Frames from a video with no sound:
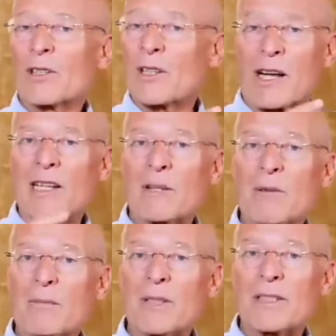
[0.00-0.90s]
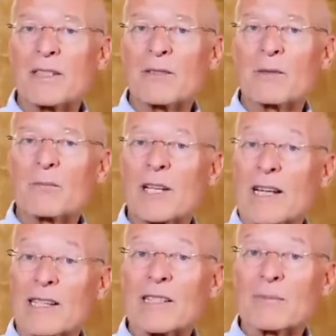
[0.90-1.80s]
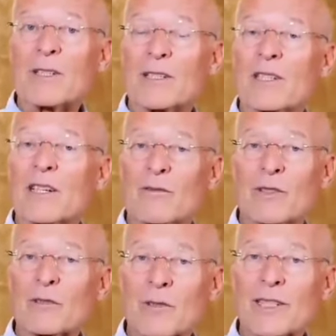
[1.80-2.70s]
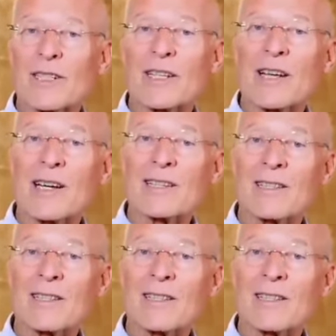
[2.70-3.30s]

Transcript: Nie chcę tego przegapić i praktykuję to od 40